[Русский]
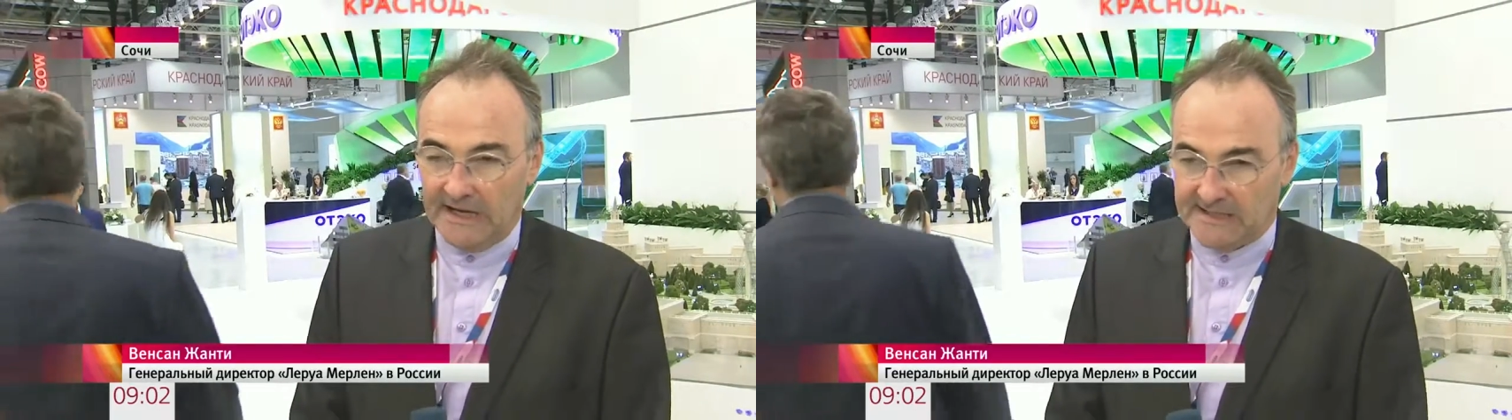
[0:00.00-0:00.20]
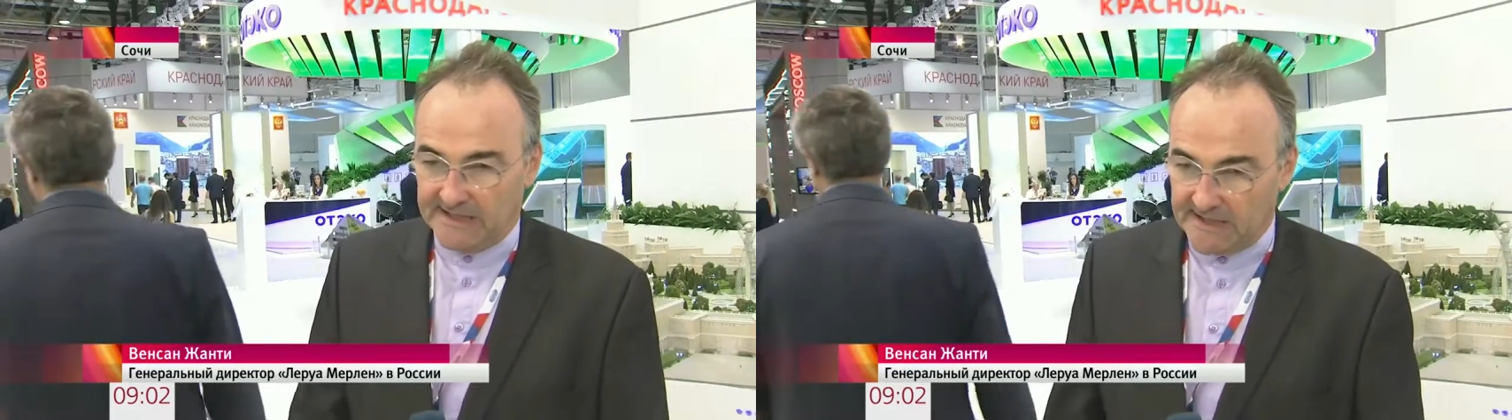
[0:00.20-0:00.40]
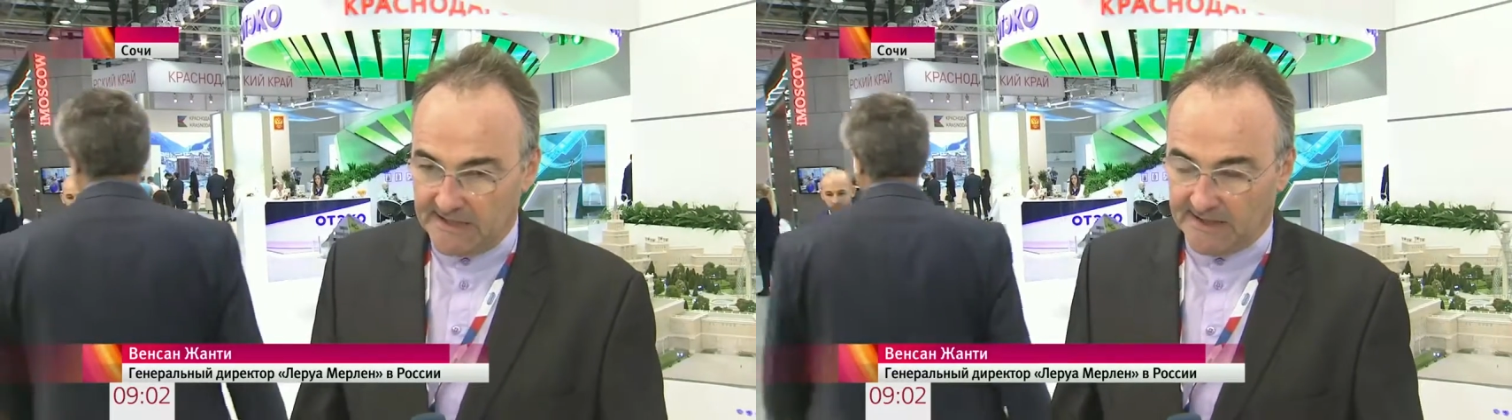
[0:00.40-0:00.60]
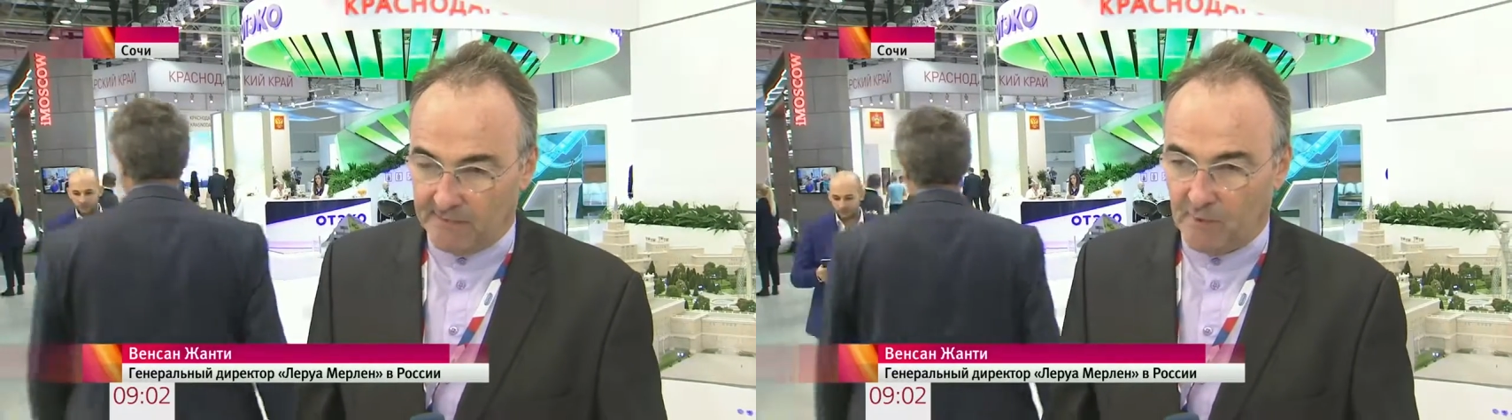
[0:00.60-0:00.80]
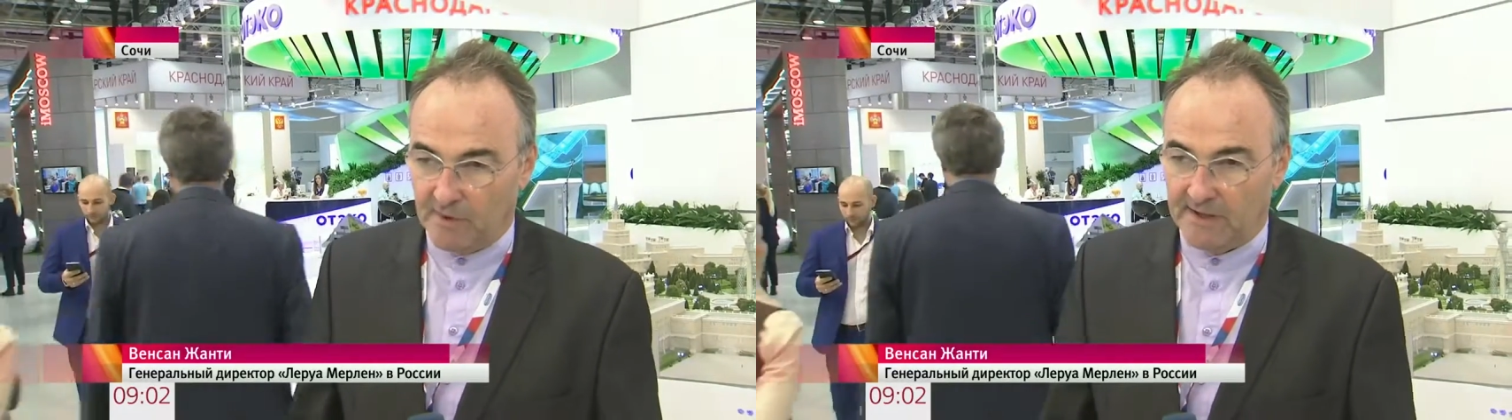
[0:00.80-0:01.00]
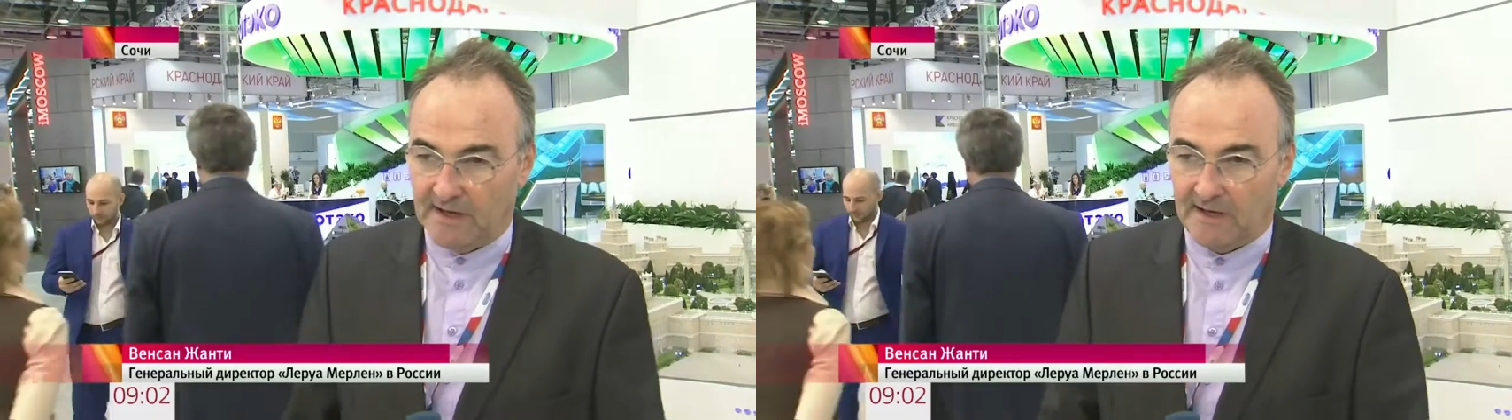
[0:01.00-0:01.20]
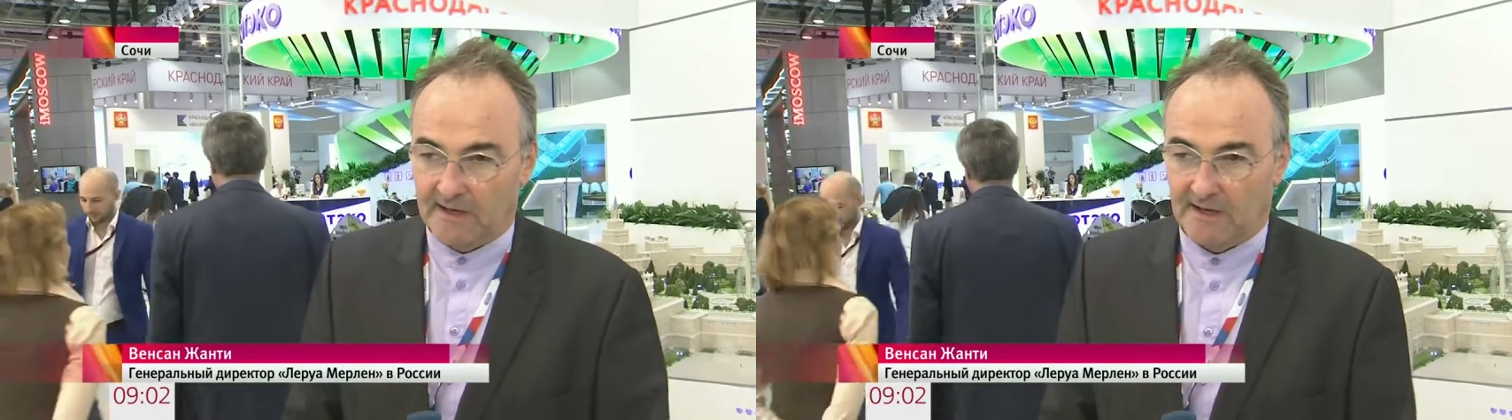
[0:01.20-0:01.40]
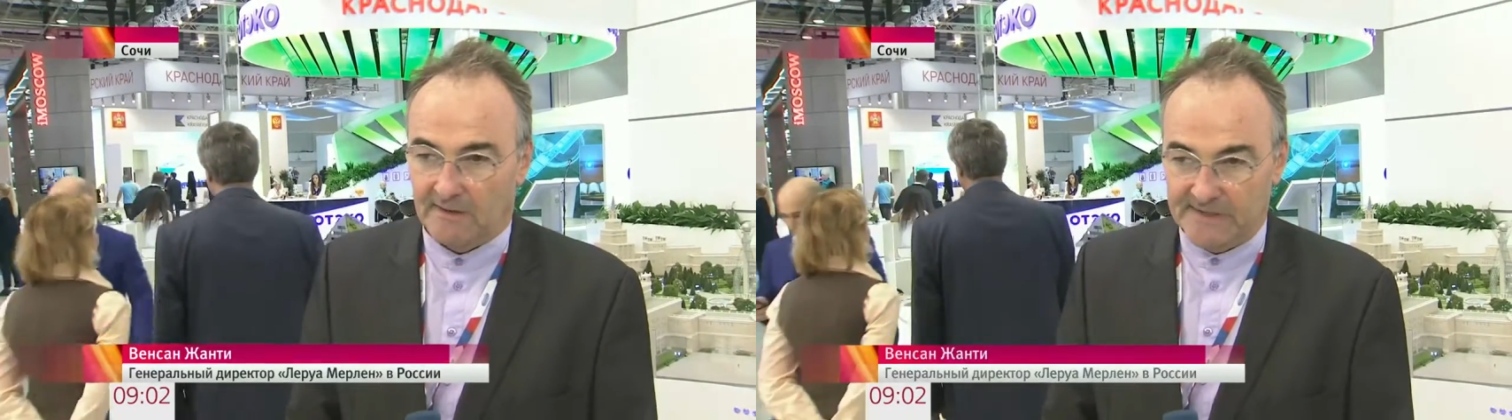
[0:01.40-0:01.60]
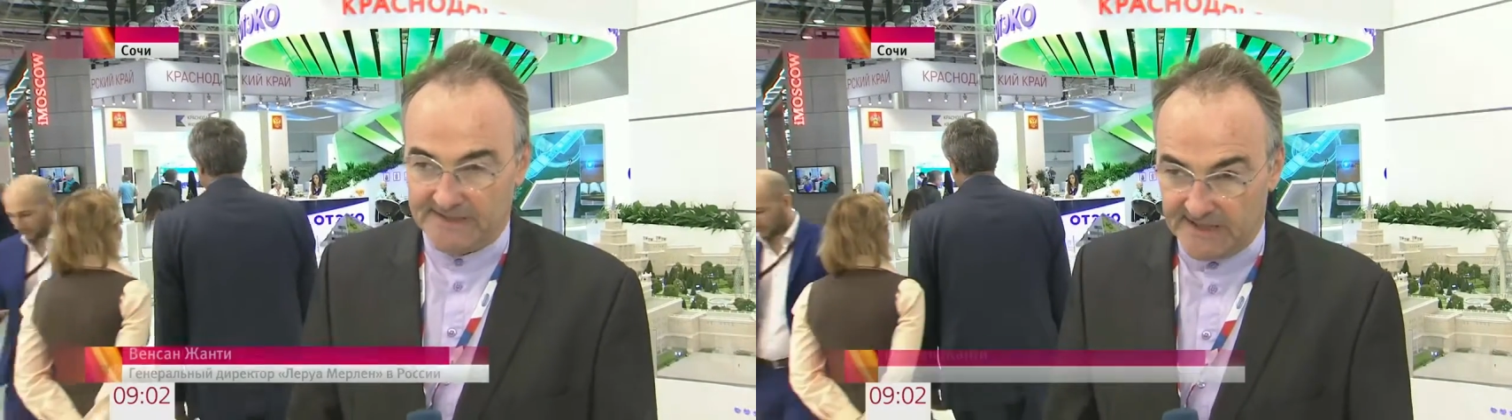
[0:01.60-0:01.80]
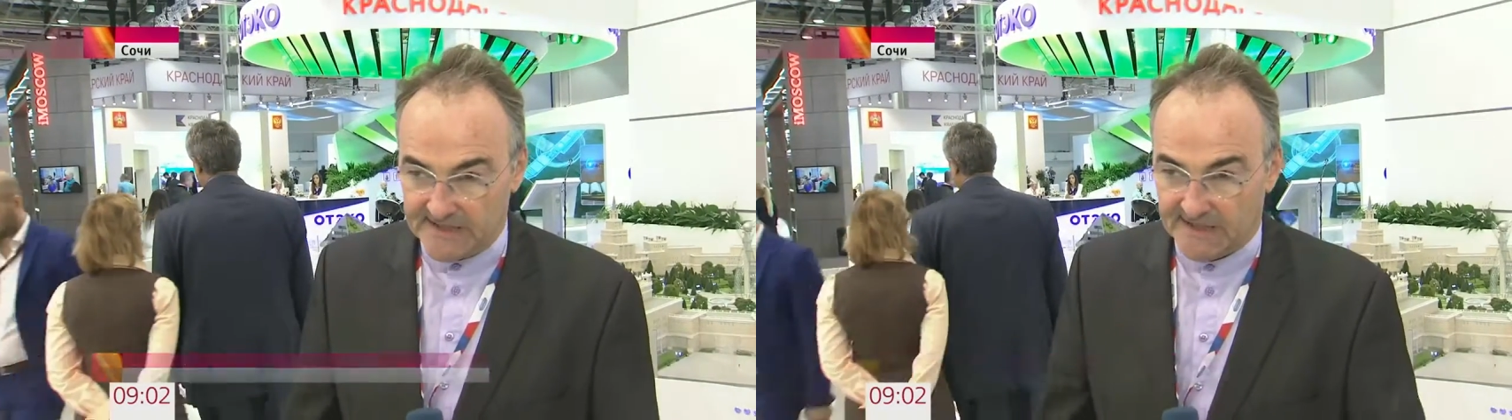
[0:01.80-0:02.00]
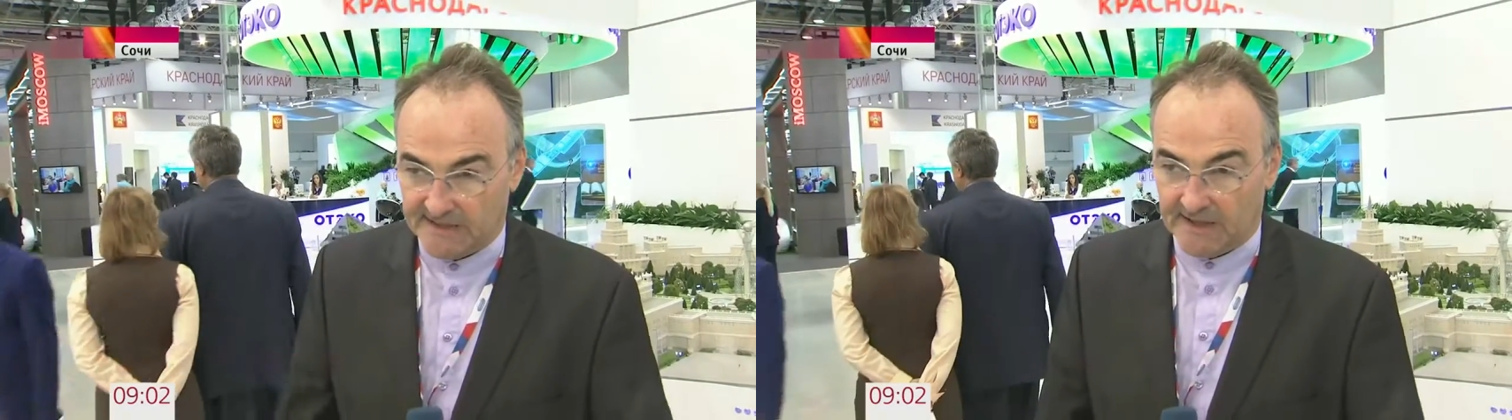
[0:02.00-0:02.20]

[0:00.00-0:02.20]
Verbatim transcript: И здесь это более для бизнеса,